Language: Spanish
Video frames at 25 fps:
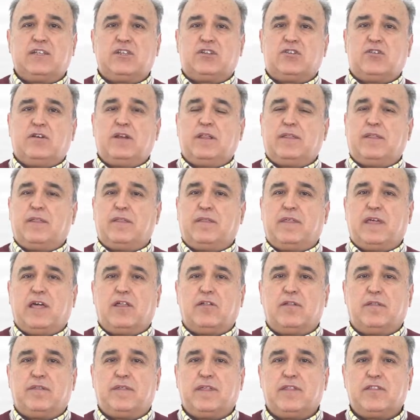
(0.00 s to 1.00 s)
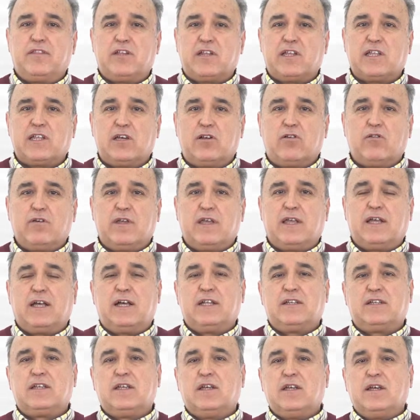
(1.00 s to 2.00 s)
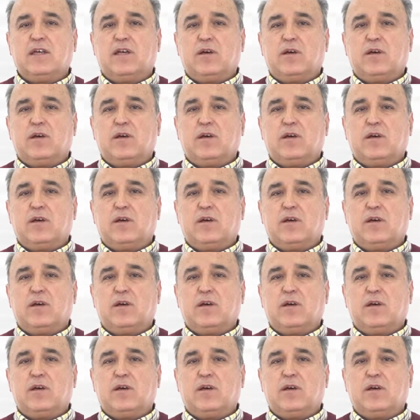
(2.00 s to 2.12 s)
soy licenciado en Ciencias Geológicas